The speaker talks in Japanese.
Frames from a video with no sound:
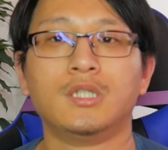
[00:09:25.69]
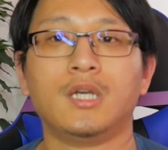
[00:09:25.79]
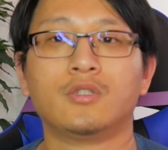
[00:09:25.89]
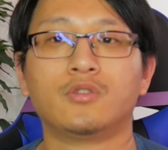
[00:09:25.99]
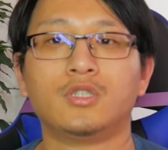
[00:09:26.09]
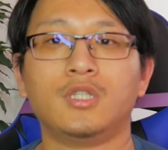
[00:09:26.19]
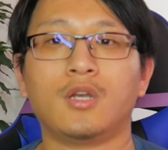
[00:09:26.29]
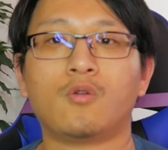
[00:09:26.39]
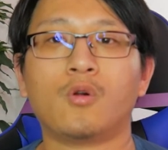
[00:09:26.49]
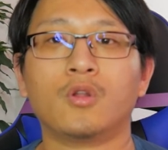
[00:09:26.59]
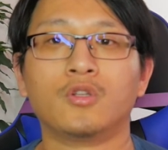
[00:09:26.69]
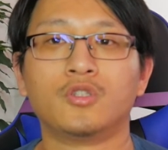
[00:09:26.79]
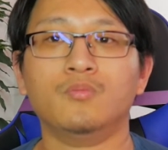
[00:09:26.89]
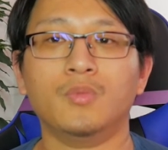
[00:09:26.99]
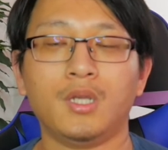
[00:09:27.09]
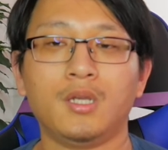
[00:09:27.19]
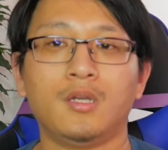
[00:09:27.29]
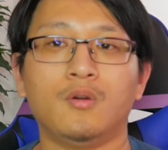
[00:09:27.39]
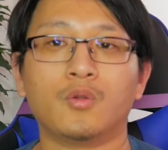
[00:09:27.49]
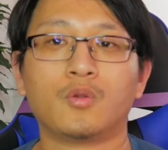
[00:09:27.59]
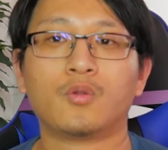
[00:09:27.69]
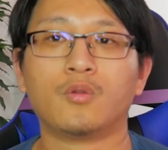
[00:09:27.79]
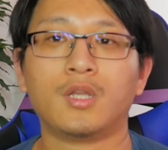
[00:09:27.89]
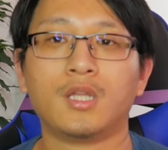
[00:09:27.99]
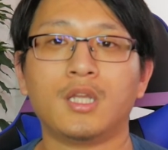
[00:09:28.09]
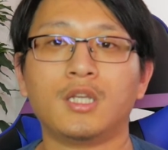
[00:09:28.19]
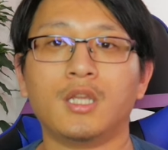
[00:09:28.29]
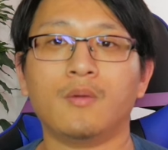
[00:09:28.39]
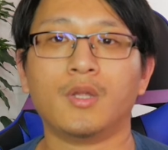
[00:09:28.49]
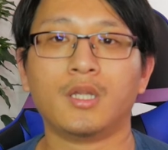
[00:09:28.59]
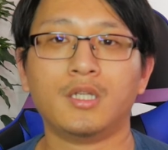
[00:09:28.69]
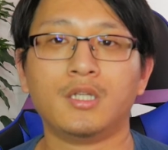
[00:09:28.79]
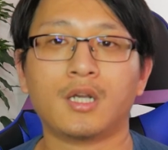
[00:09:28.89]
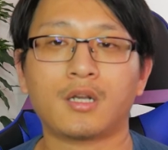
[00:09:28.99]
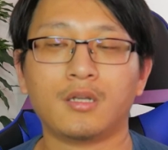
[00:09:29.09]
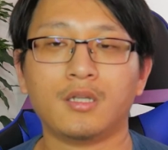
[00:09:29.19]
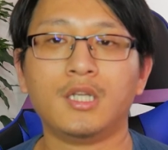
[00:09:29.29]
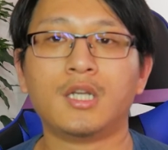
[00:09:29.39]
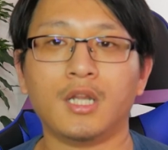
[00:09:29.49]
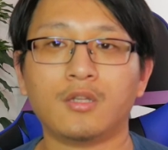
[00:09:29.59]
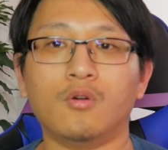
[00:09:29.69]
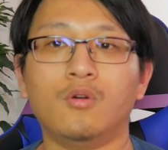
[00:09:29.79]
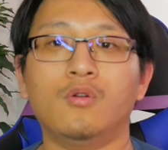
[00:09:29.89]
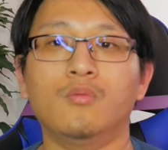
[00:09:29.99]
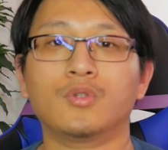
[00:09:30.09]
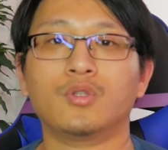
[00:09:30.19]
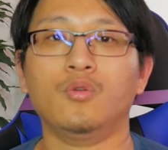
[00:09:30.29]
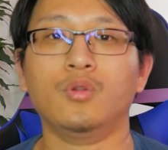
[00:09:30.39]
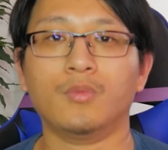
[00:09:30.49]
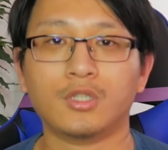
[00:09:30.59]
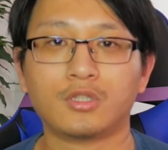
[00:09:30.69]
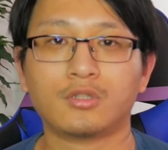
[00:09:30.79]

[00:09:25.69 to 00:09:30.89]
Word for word: えー、そして心の準備を整えていければいいな、いいかなと思っております。